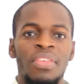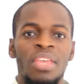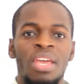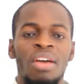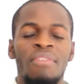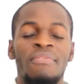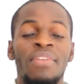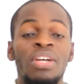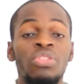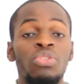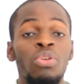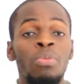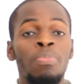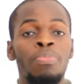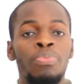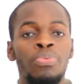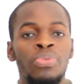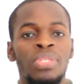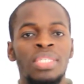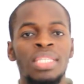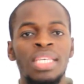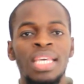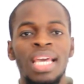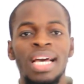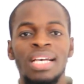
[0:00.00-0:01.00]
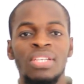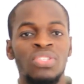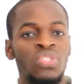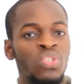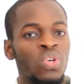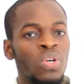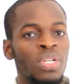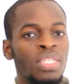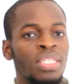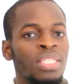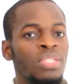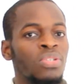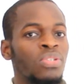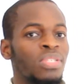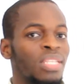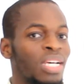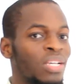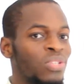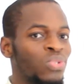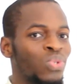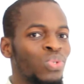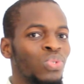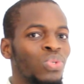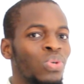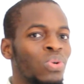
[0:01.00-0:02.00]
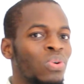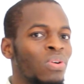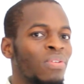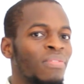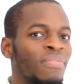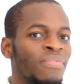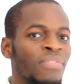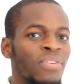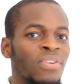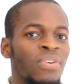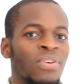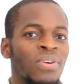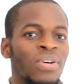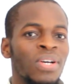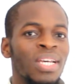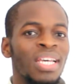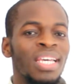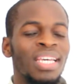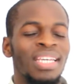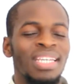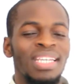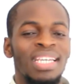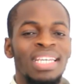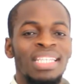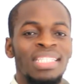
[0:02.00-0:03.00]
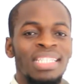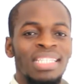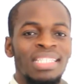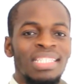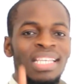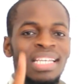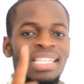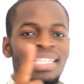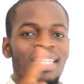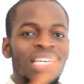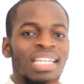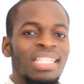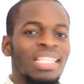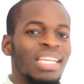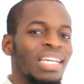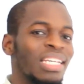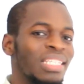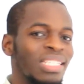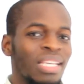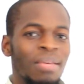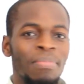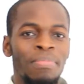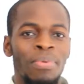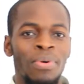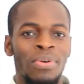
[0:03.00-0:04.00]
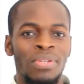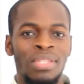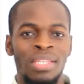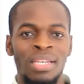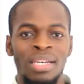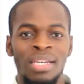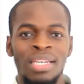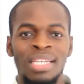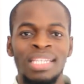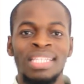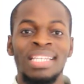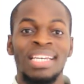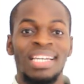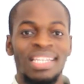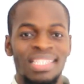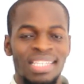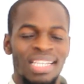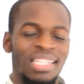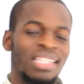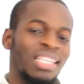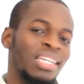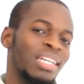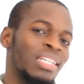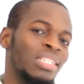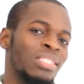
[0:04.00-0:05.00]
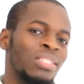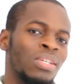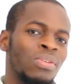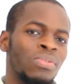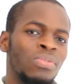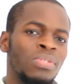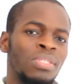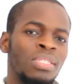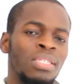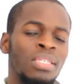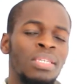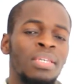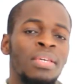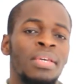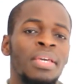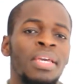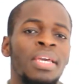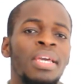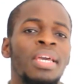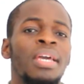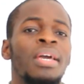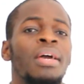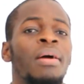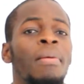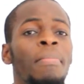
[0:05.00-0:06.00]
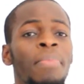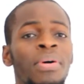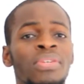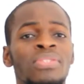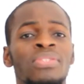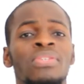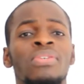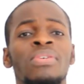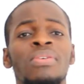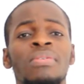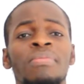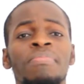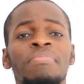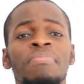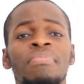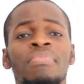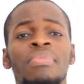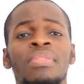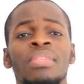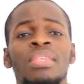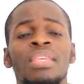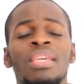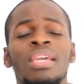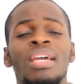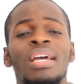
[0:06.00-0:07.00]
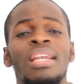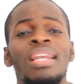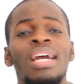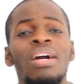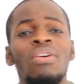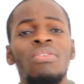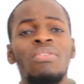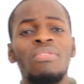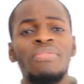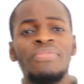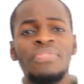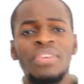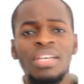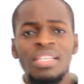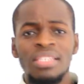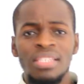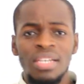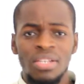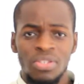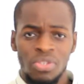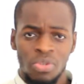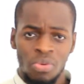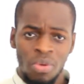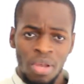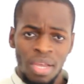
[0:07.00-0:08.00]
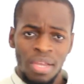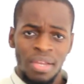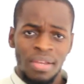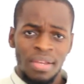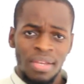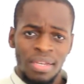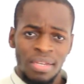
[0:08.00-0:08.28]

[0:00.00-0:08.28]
va te pousser à sortir de ta zone de confort. Et c'est ça qui est très important et très intéressant aussi. Parce que la confiance en soi,